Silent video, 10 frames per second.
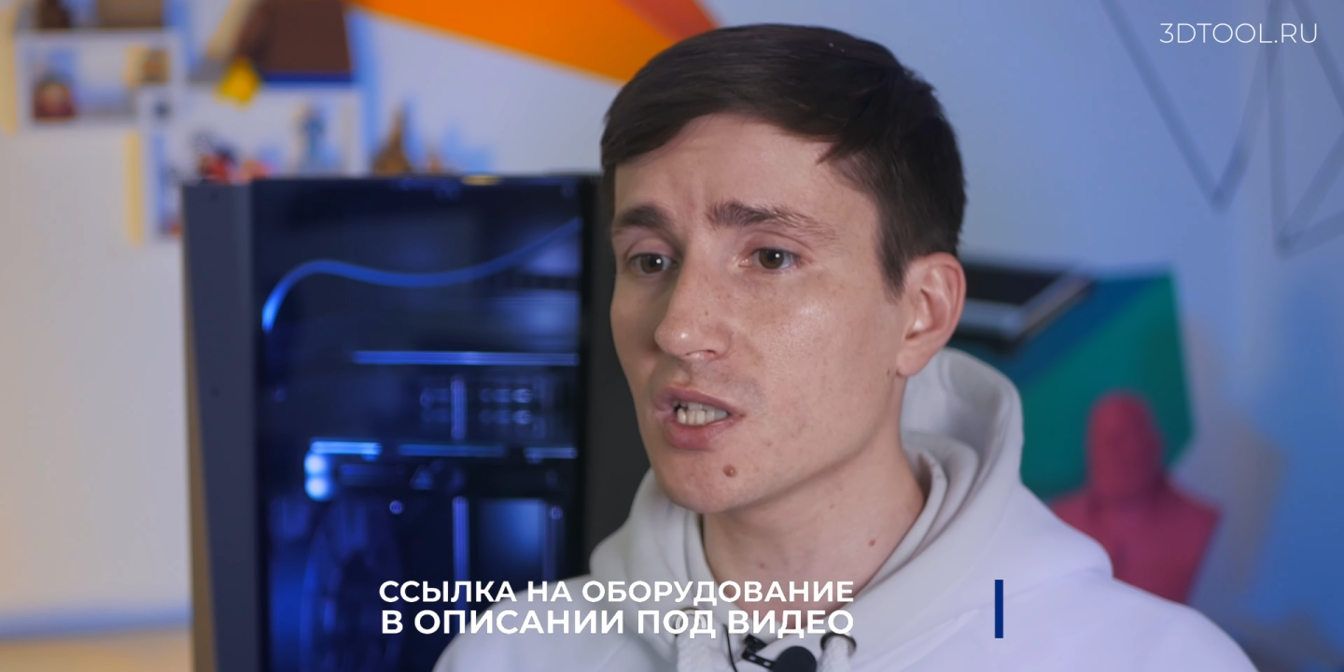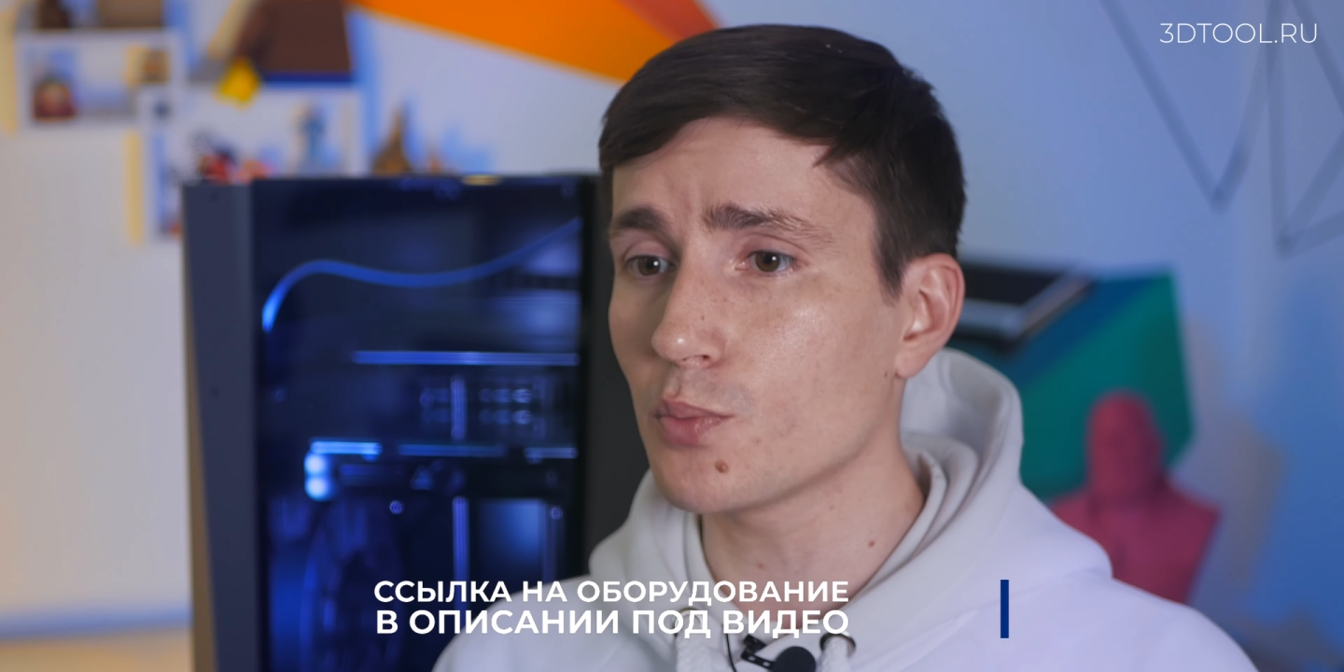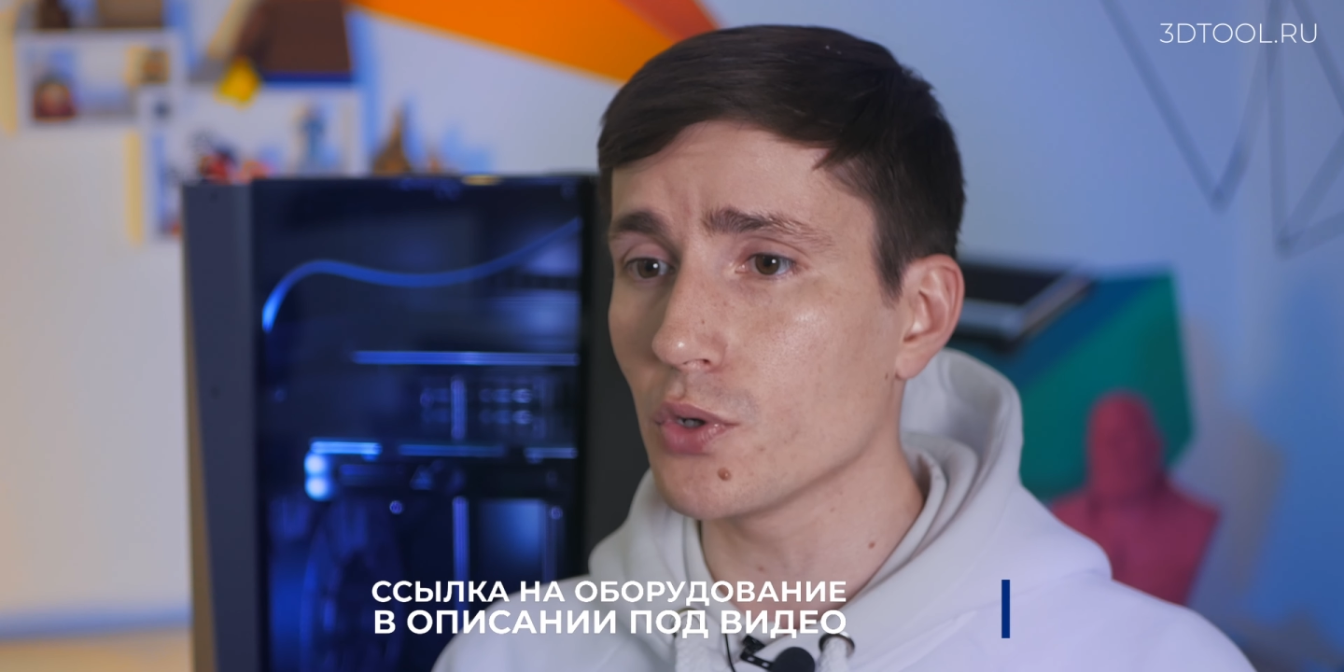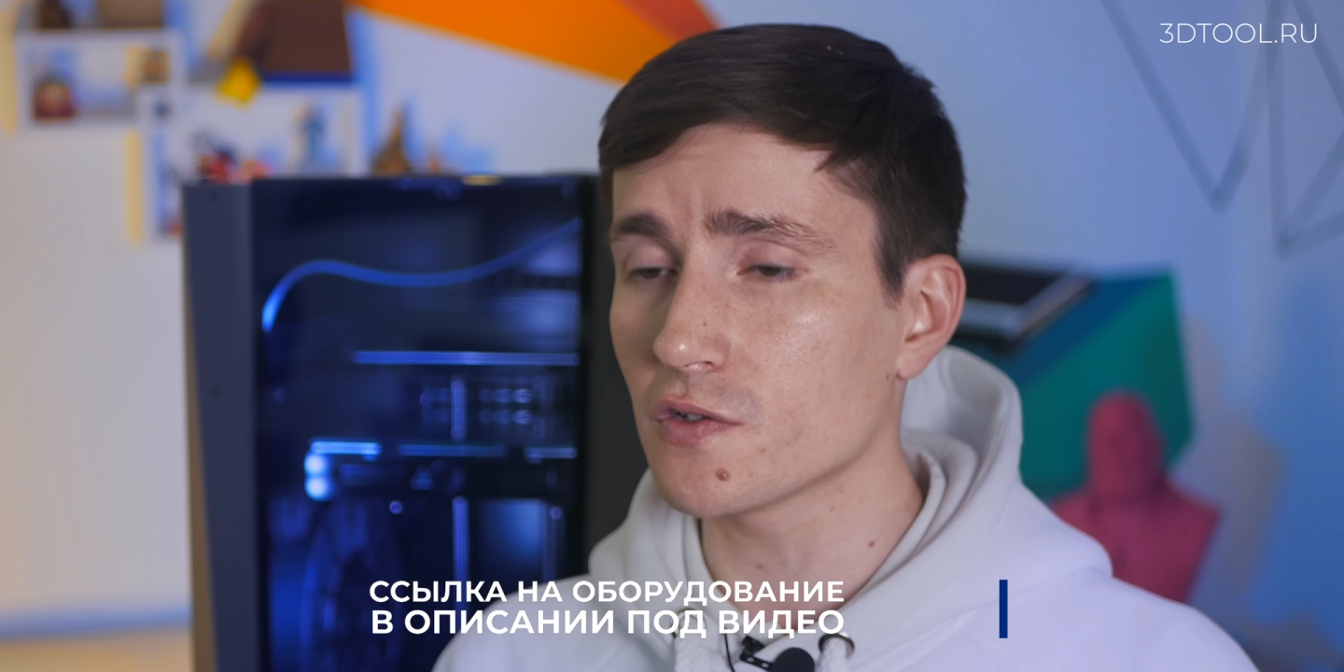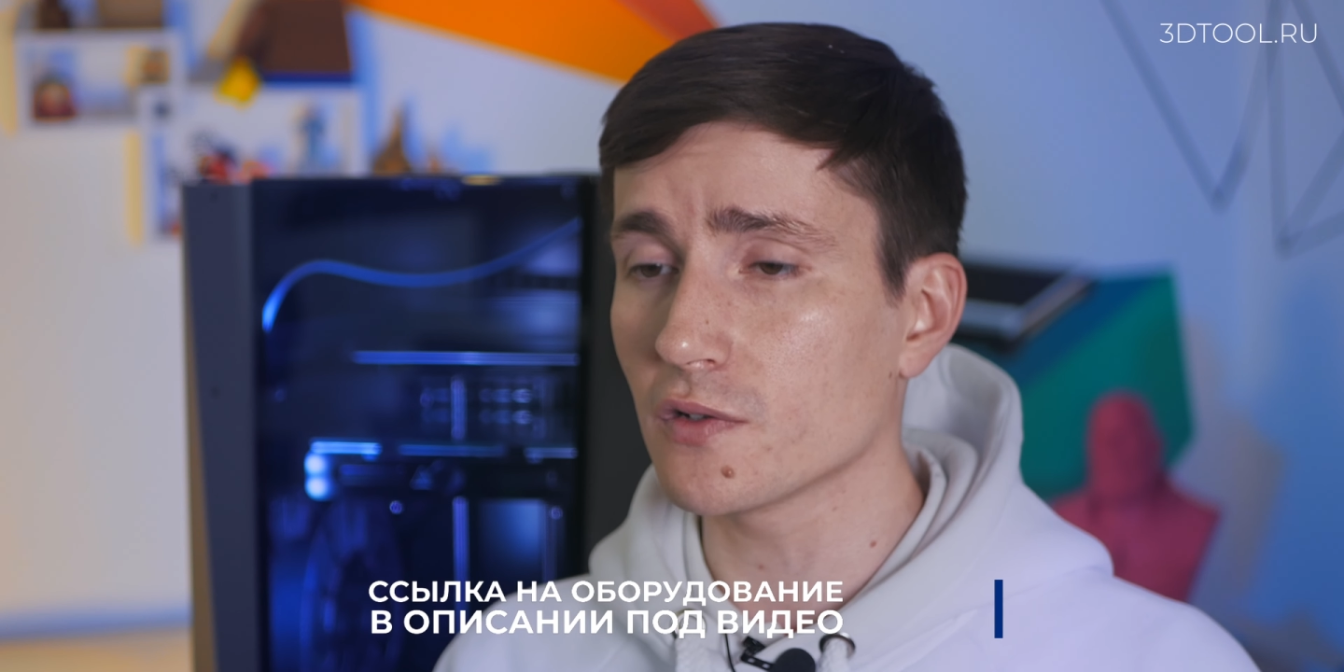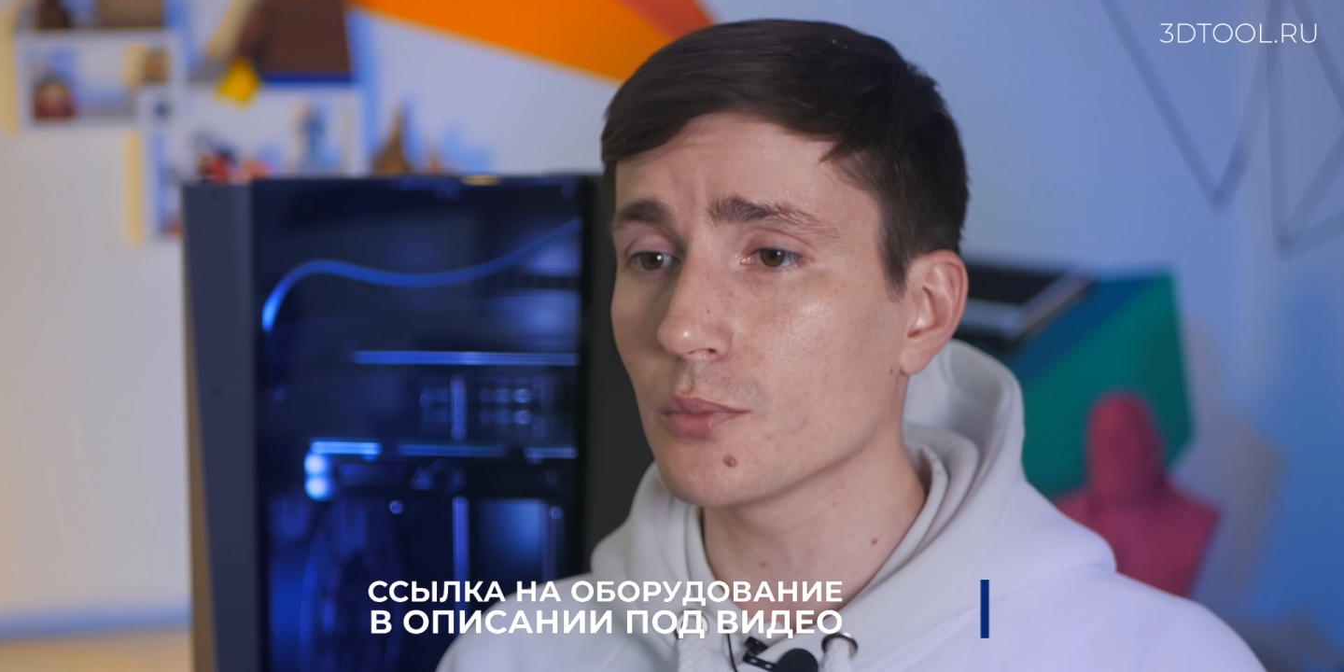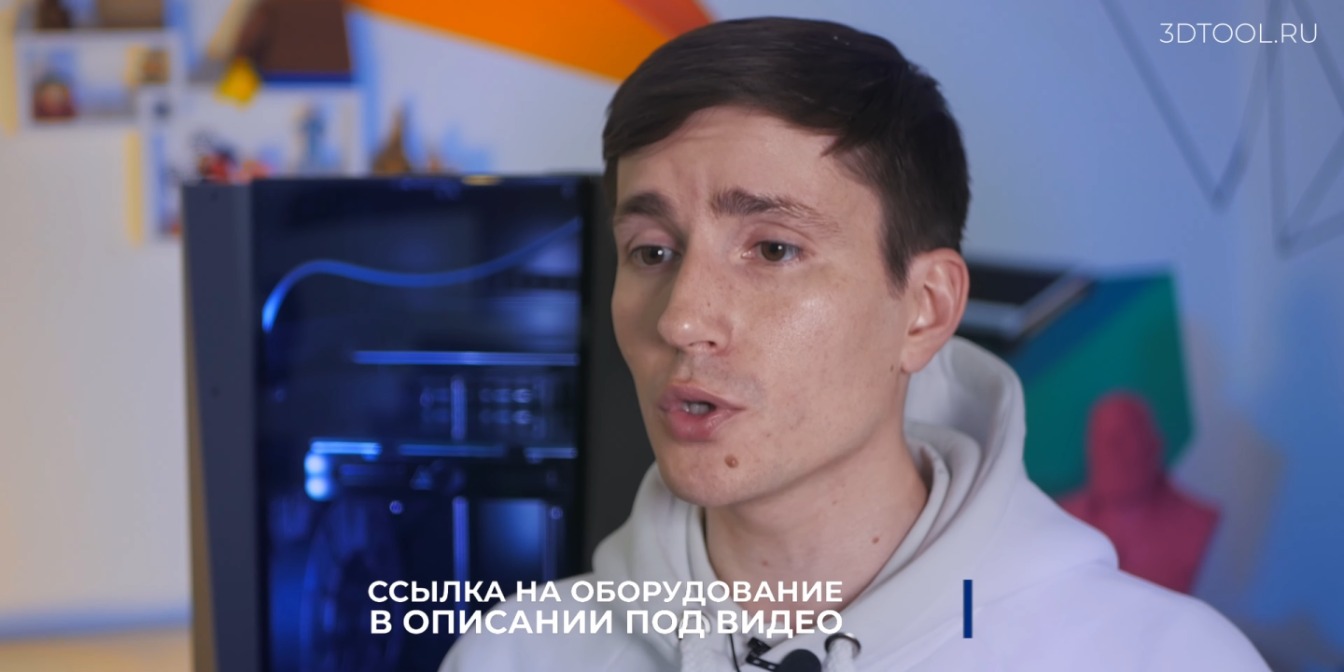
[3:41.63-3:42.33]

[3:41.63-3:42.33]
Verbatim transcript: использованием